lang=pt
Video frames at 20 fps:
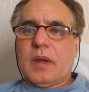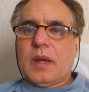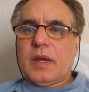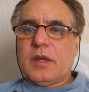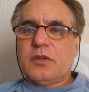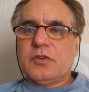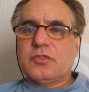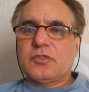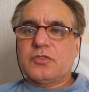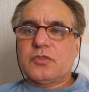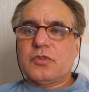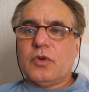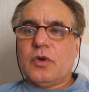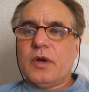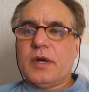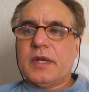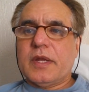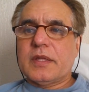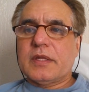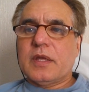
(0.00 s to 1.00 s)
a
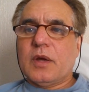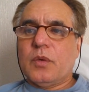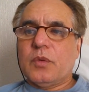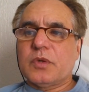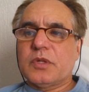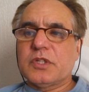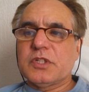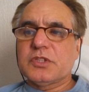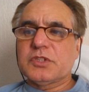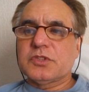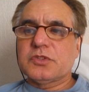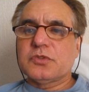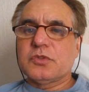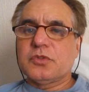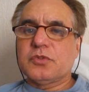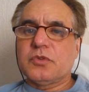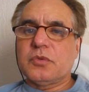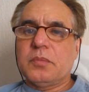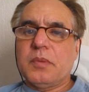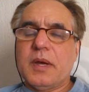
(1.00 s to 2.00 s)
história da origem
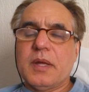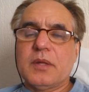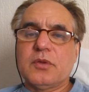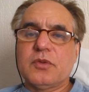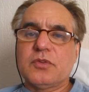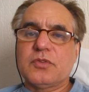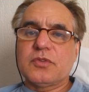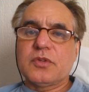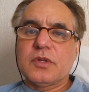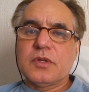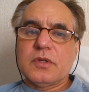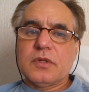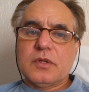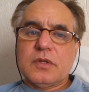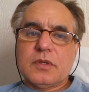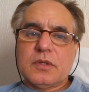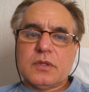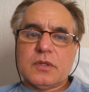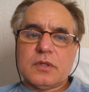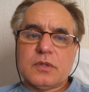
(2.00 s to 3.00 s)
dos humanos
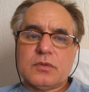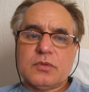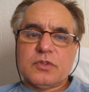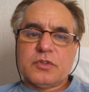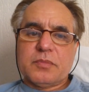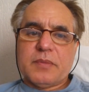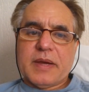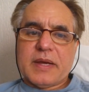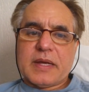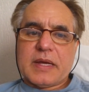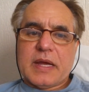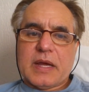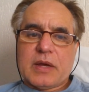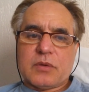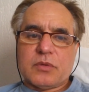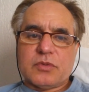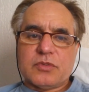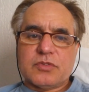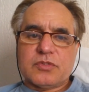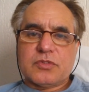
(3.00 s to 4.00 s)
e dos
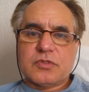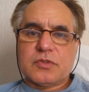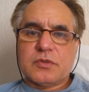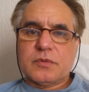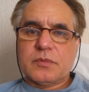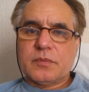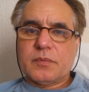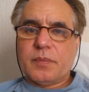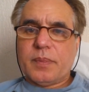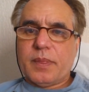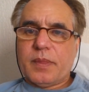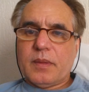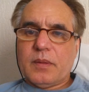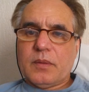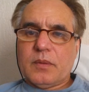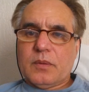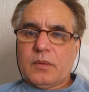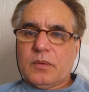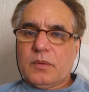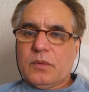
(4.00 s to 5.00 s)
macacos.
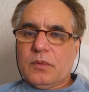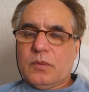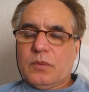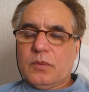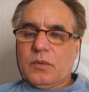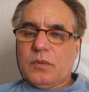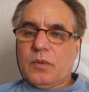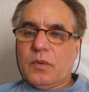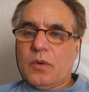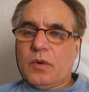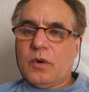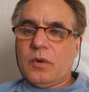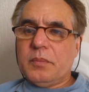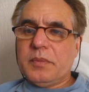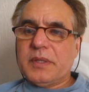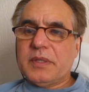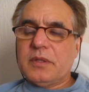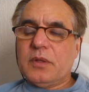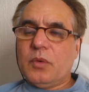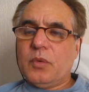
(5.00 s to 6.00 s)
O
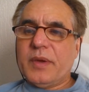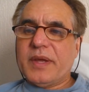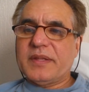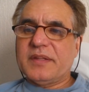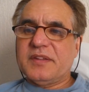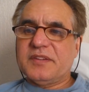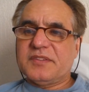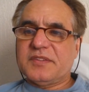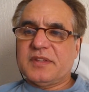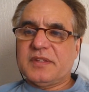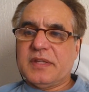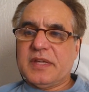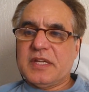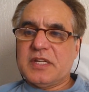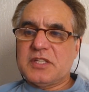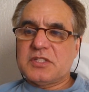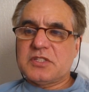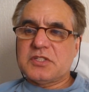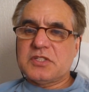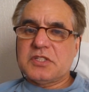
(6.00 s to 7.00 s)
homem não é
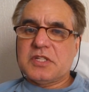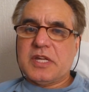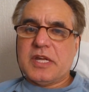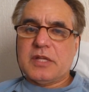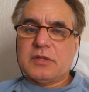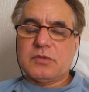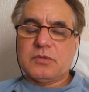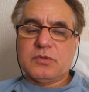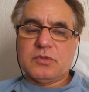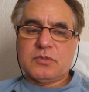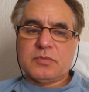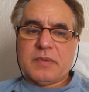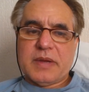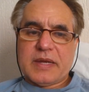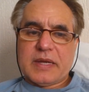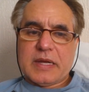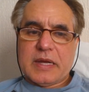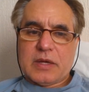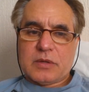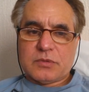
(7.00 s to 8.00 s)
descendente direto dos
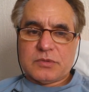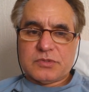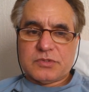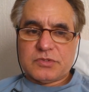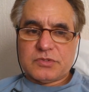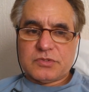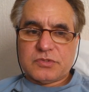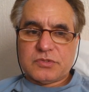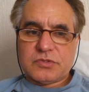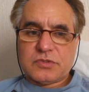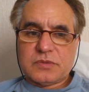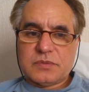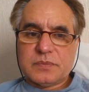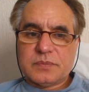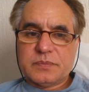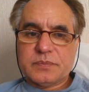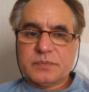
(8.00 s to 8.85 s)
macacos,